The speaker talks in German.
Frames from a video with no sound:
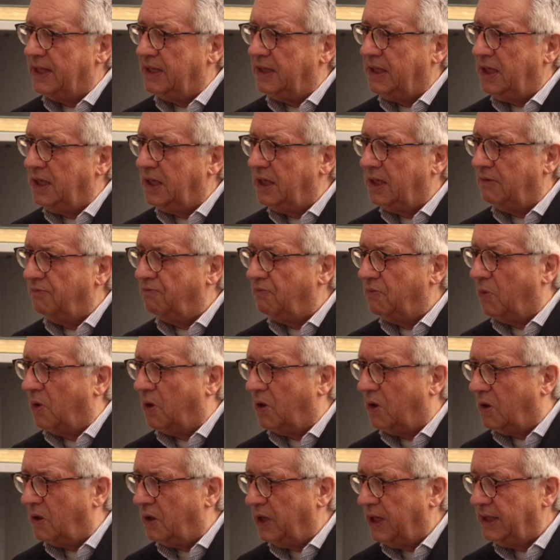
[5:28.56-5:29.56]
Die
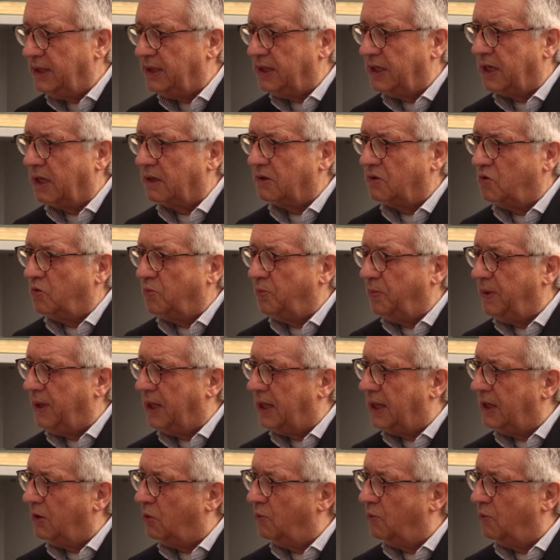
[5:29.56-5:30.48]
heutige Gruppe